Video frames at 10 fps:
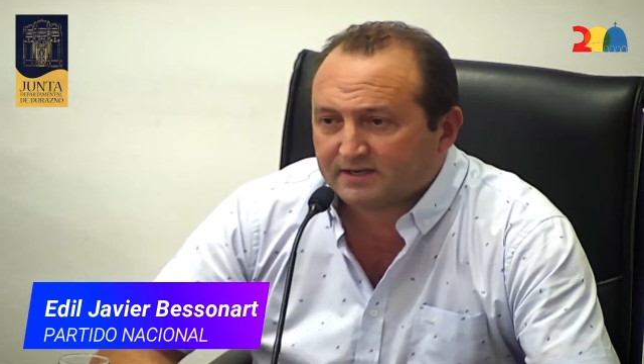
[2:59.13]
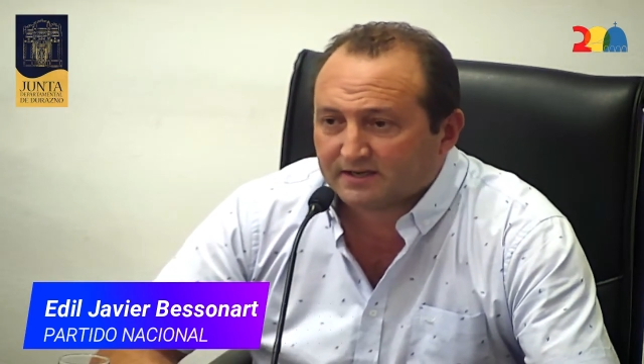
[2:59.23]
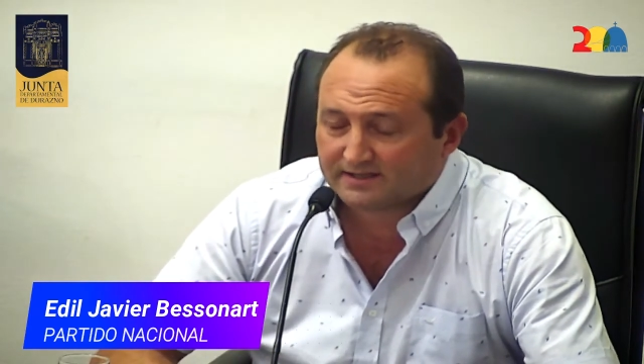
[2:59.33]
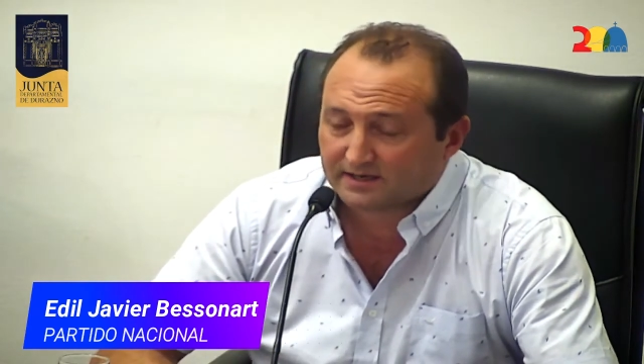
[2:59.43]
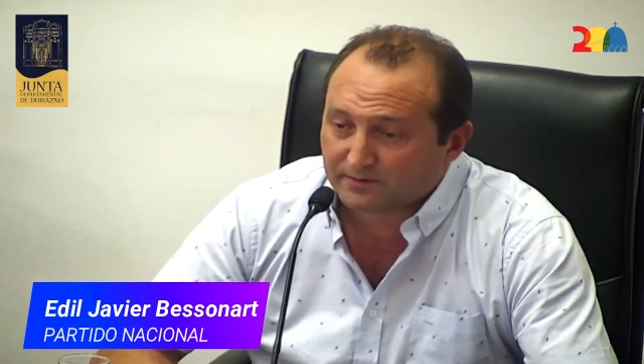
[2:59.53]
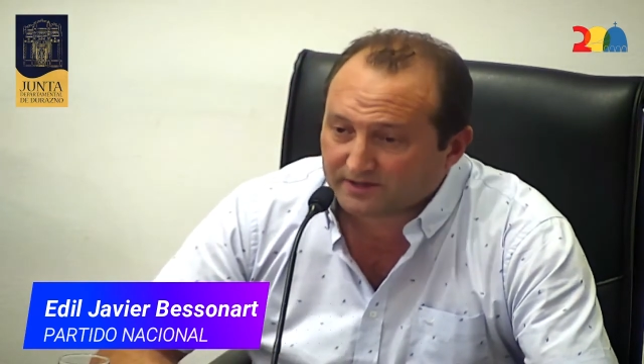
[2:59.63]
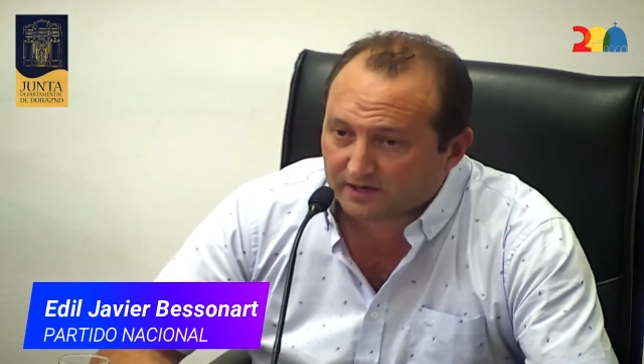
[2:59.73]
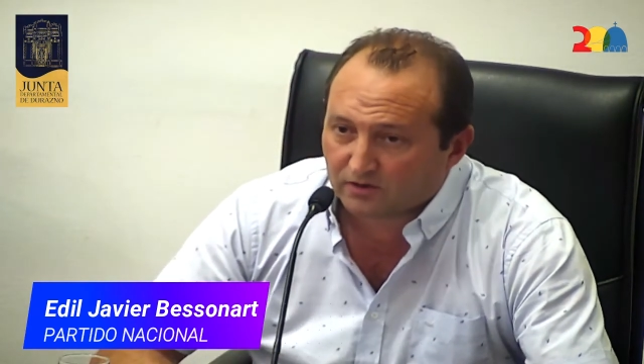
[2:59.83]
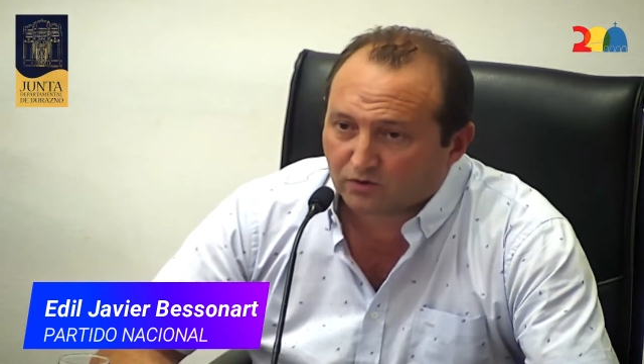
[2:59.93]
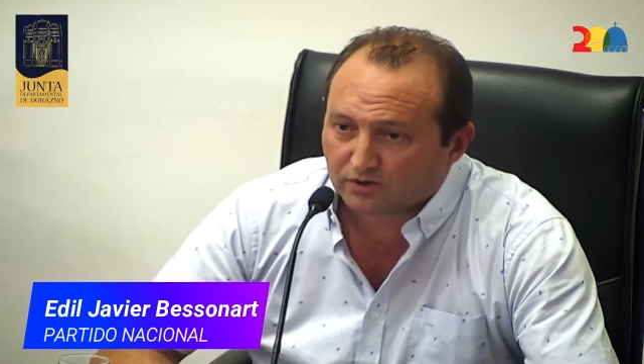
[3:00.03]
a través del
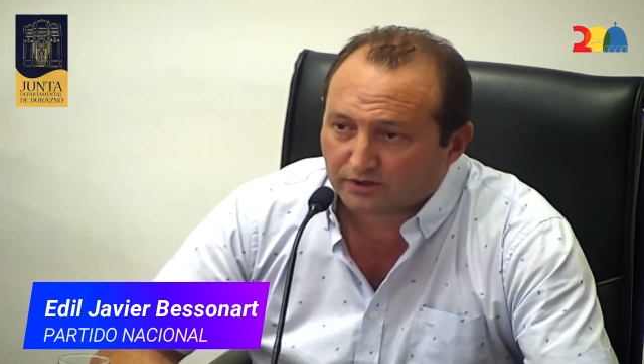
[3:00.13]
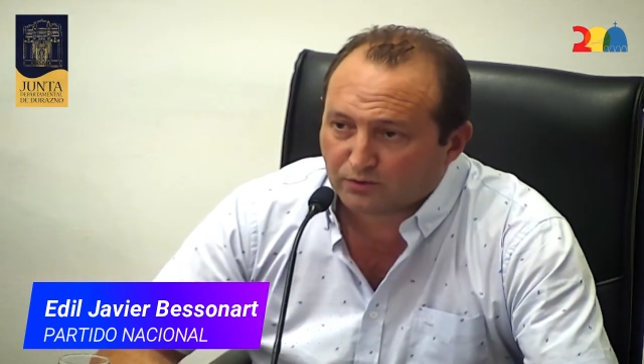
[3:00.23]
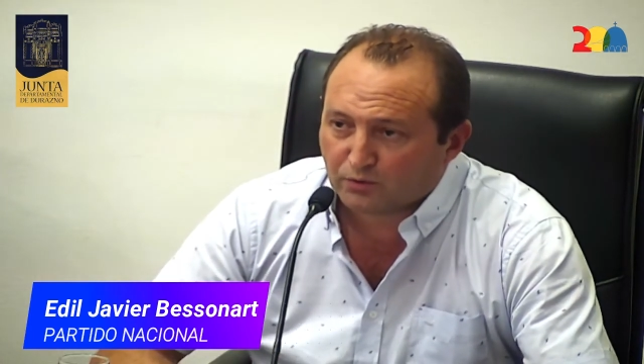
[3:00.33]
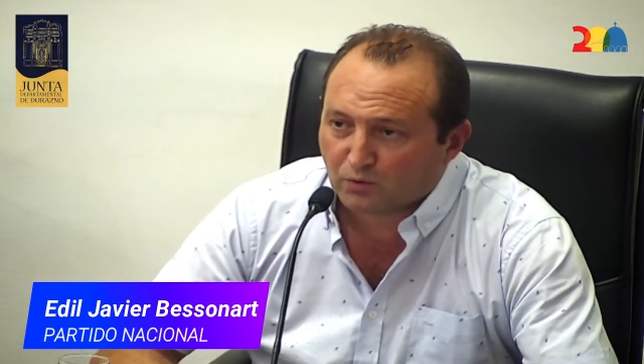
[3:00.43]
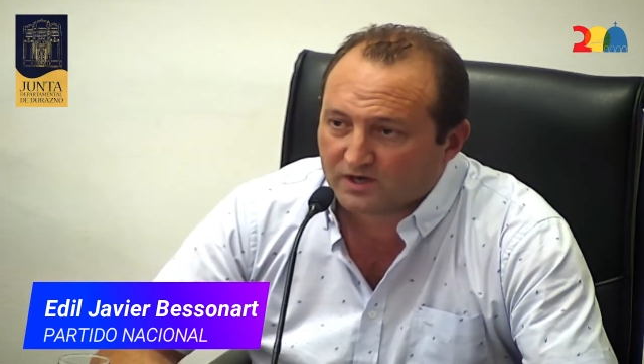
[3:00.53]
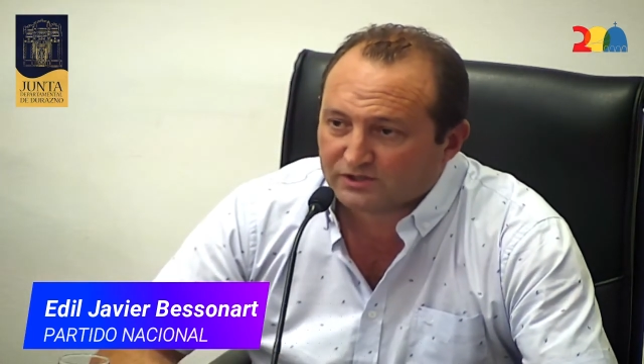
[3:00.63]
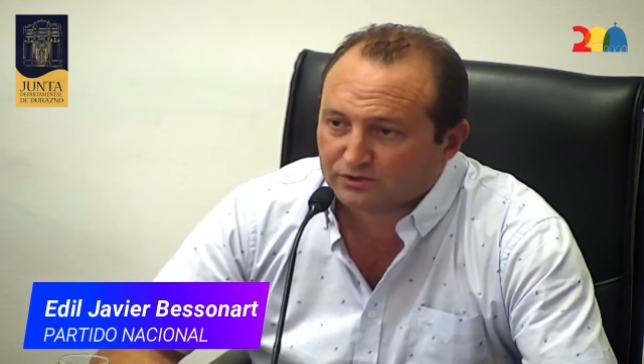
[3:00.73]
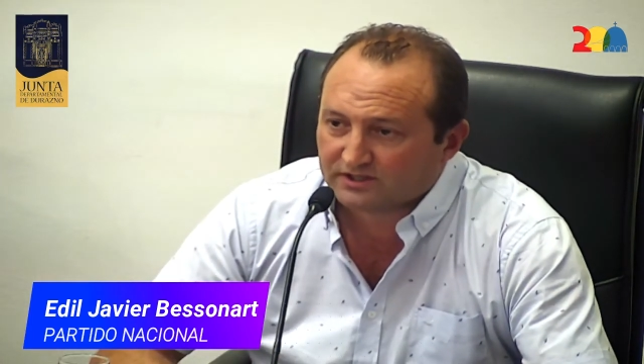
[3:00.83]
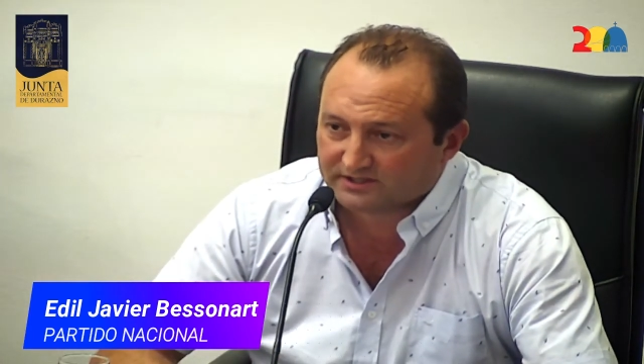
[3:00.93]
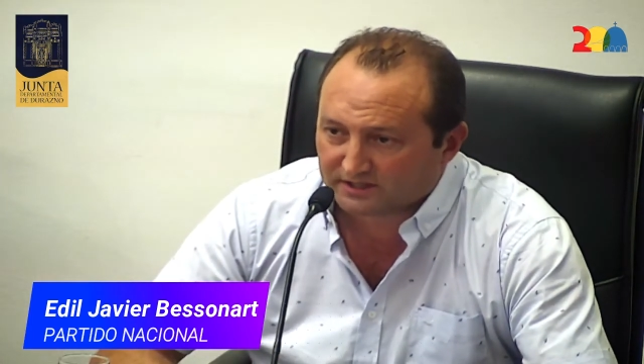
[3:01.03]
correo uruguayo está
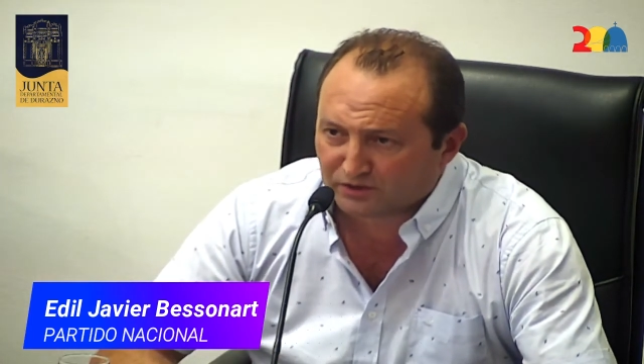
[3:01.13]
llegando de